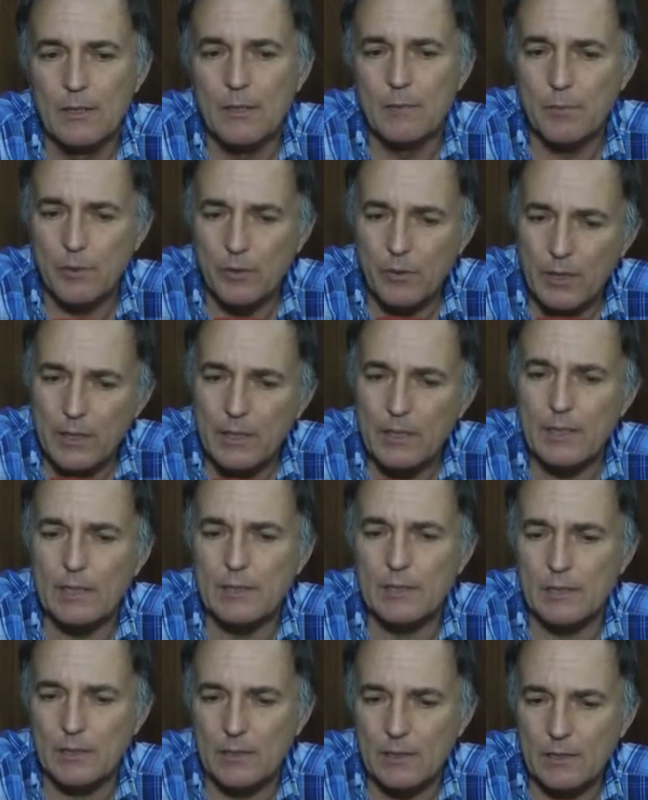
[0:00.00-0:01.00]
Pero hay
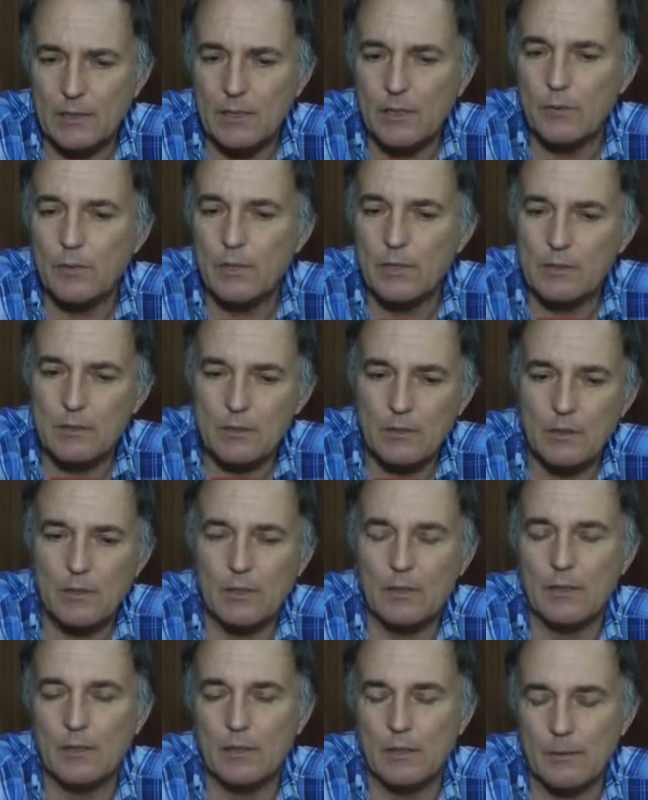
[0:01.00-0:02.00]
alternativas
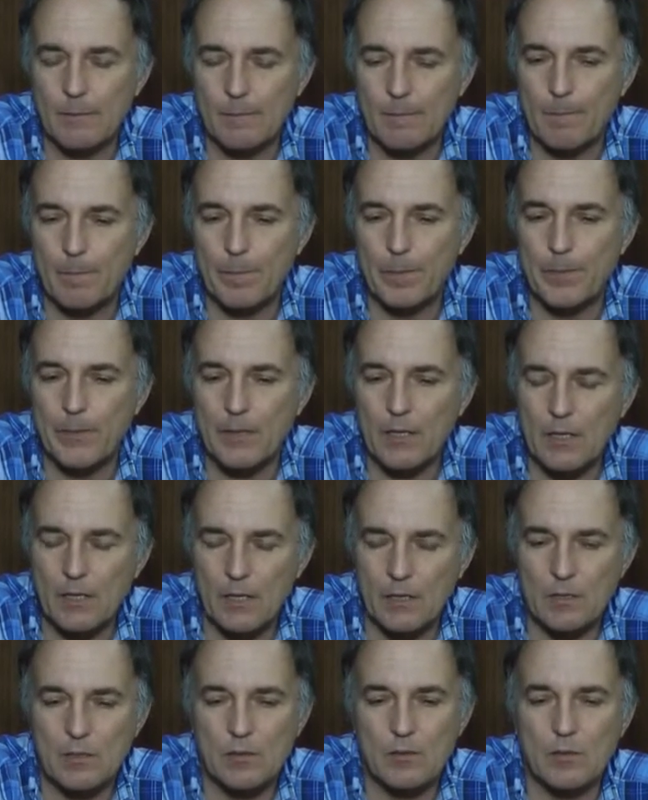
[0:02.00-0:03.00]
eh,
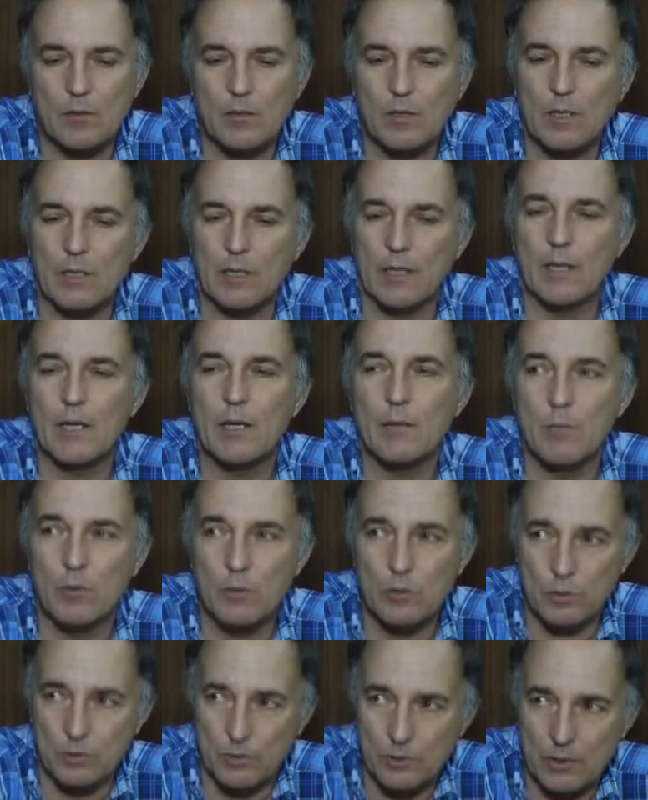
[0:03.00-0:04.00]
que
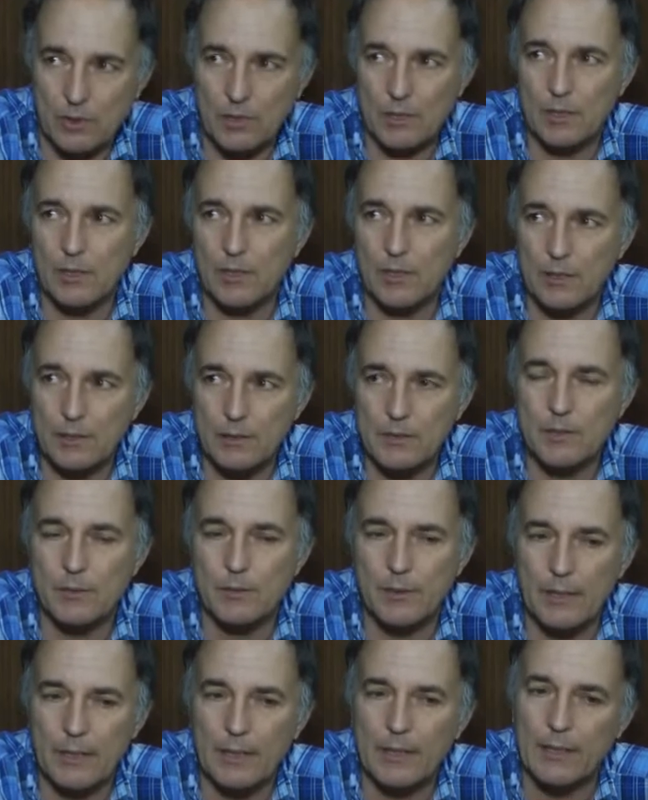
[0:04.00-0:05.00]
creemos que se
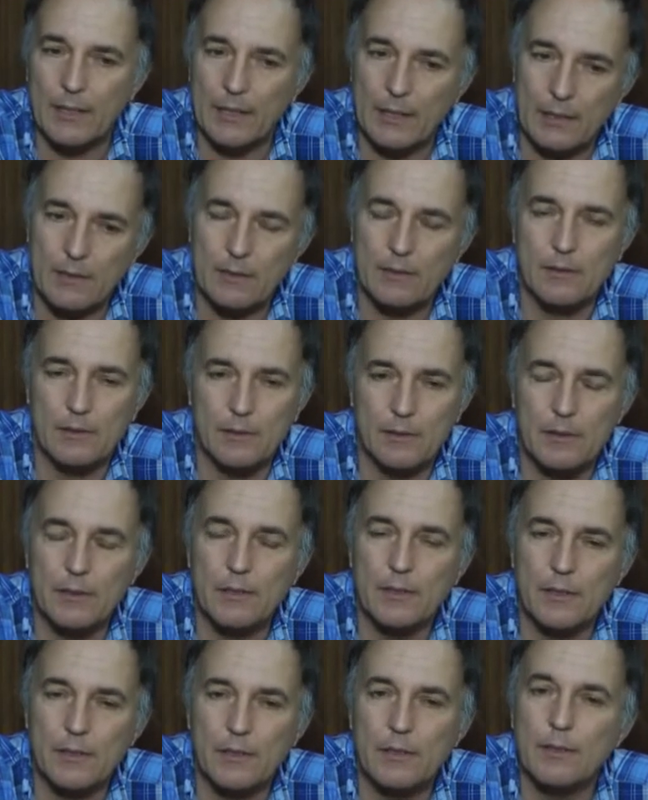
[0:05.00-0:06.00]
van a dar
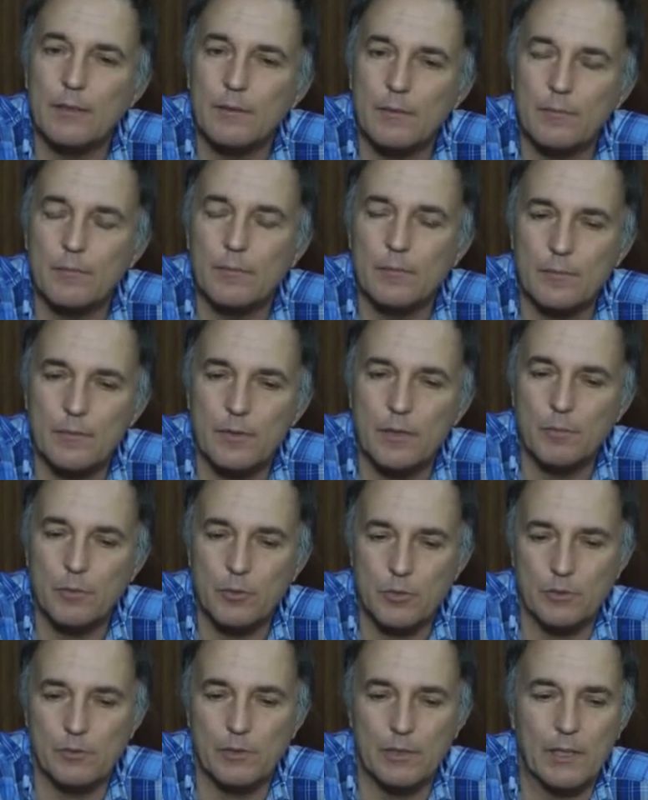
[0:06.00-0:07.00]
eh, de
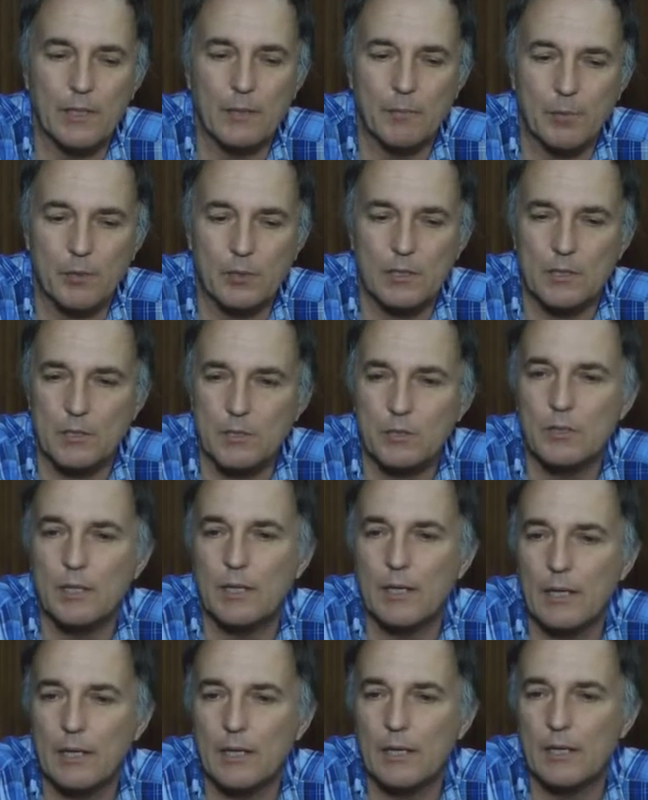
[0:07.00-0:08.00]
posibilidad de exportación
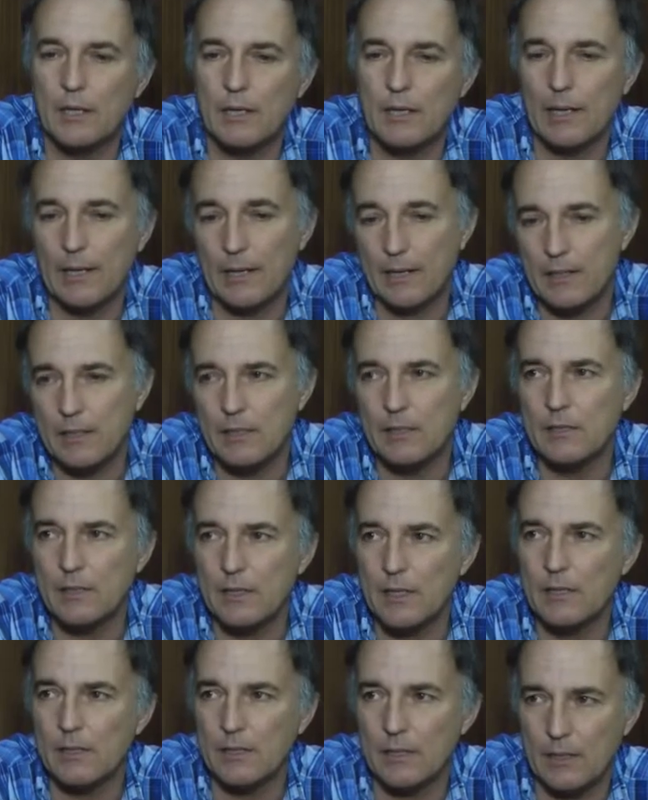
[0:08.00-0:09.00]
a, la
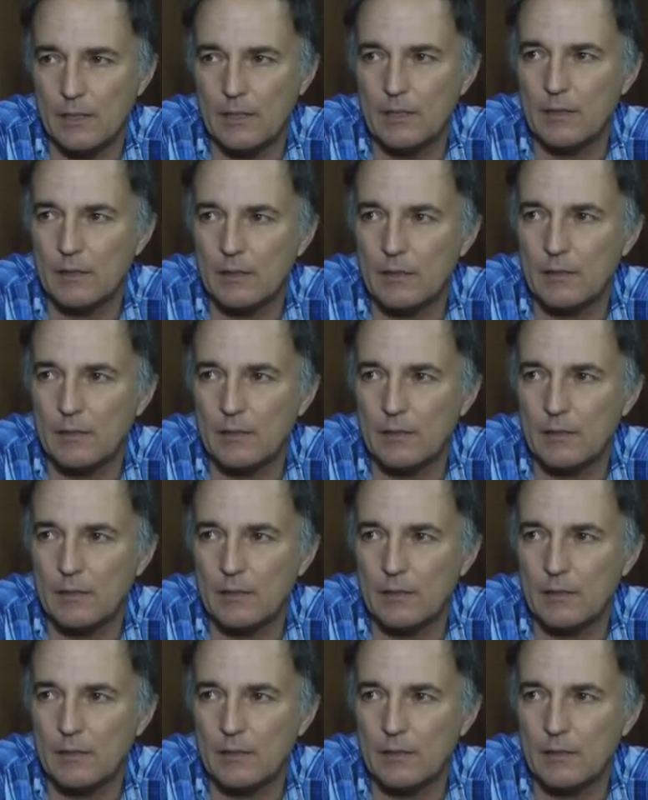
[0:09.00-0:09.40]
India y a,